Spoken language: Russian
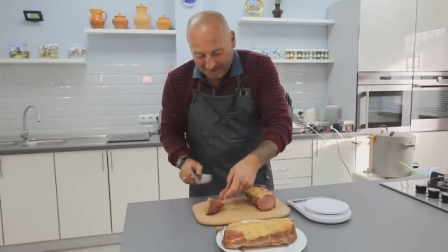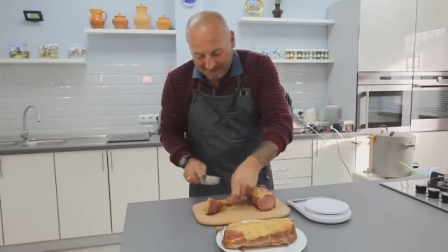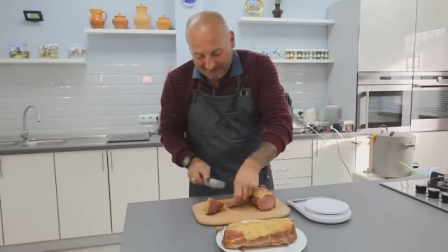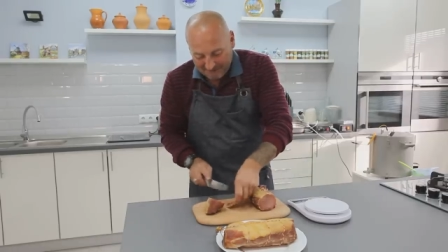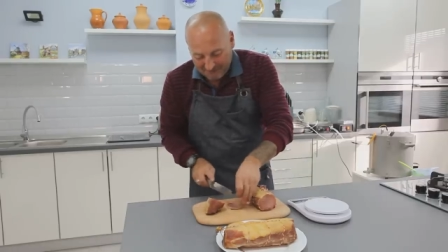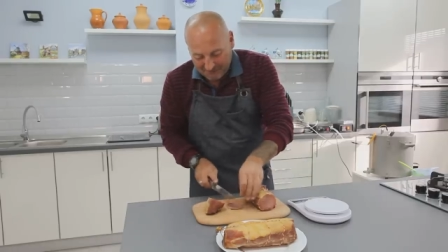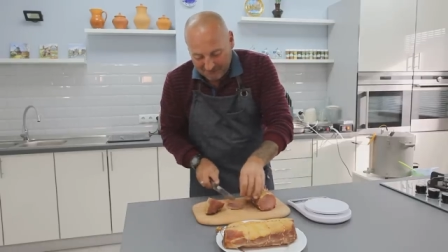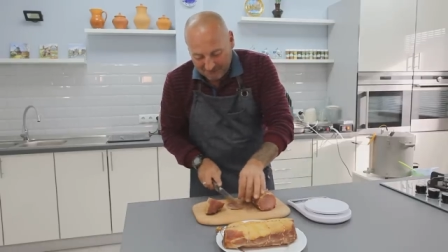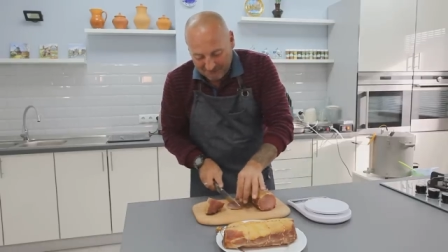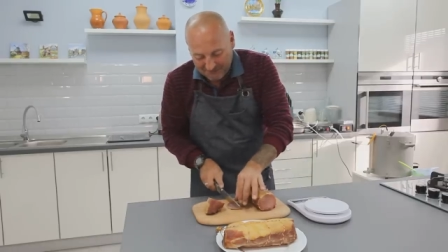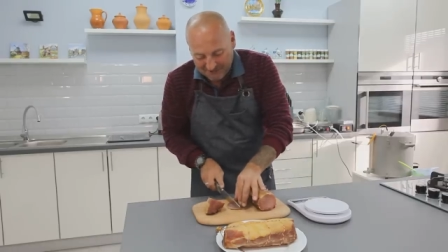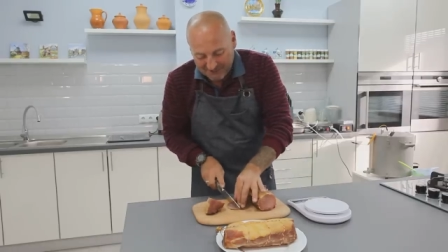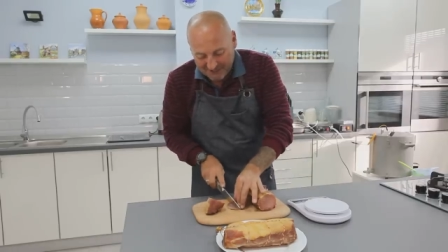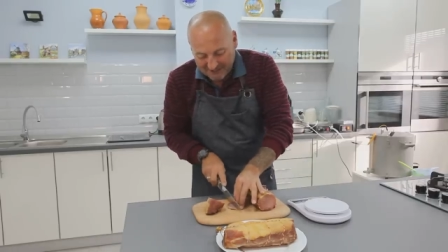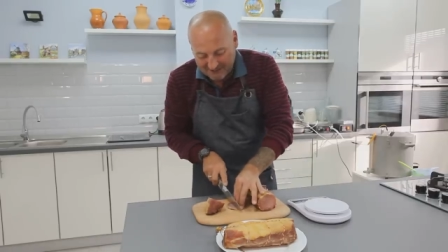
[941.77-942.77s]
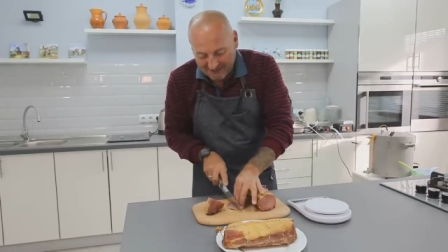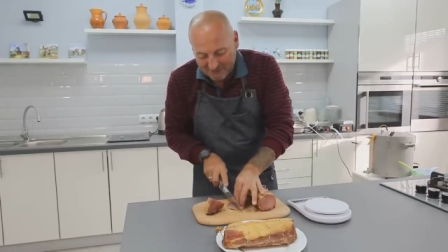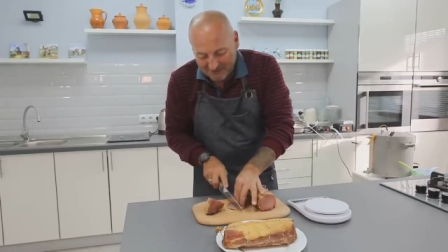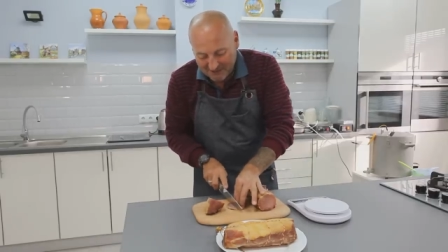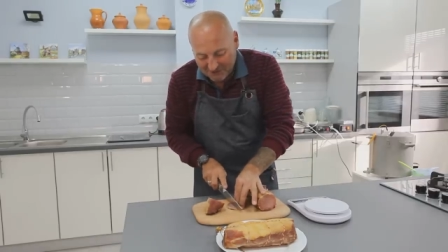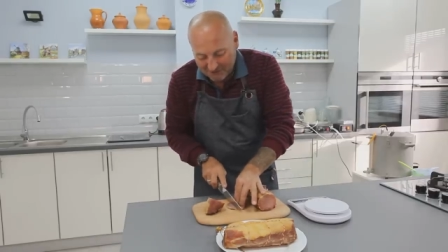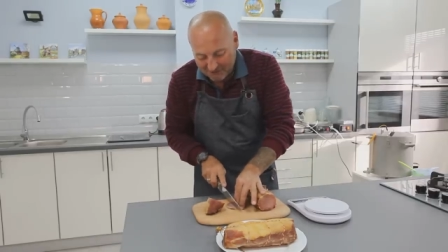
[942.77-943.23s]
Ну, и сейчас я
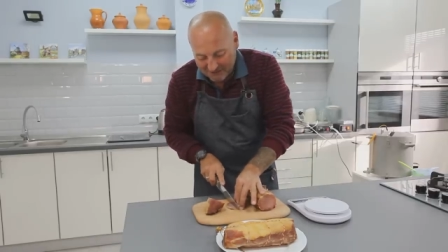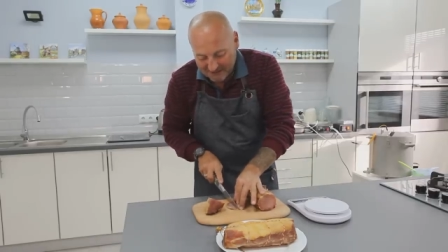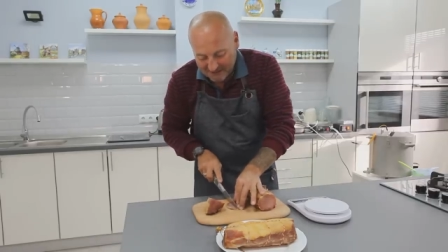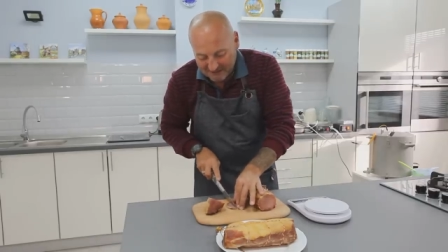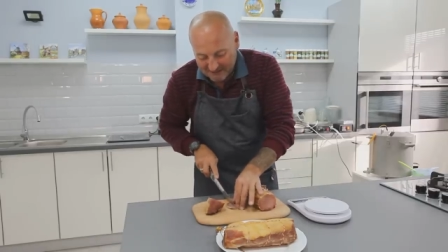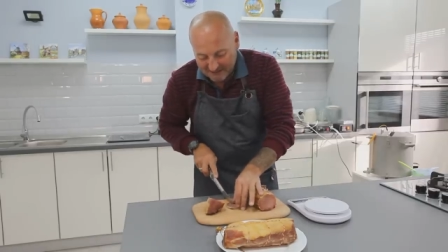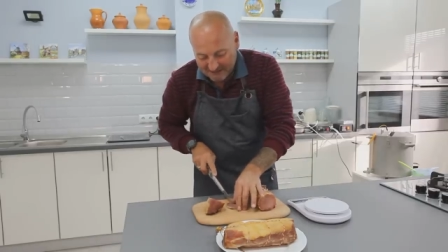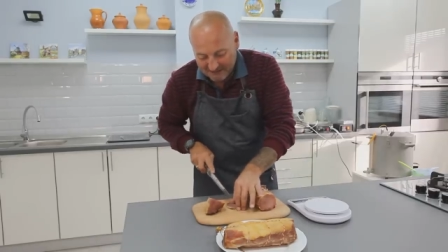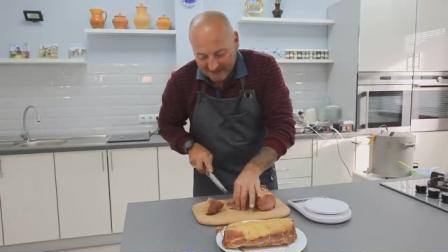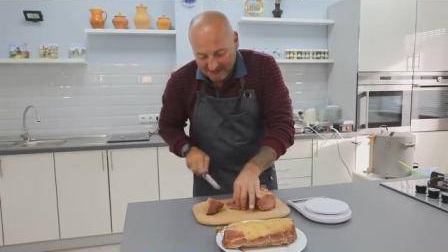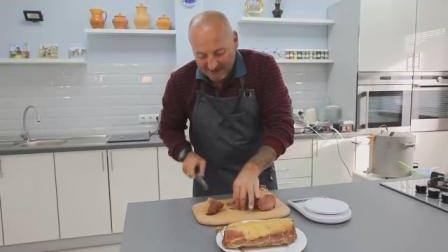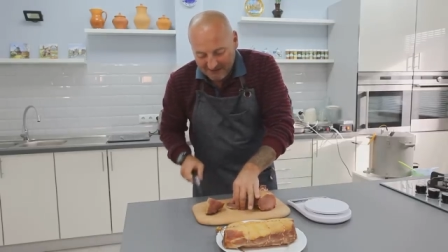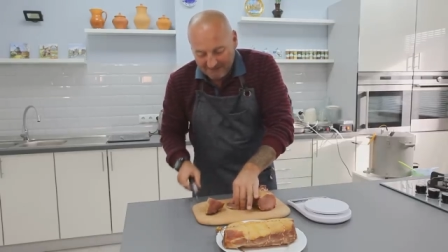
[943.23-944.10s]
вам хочу рассказать.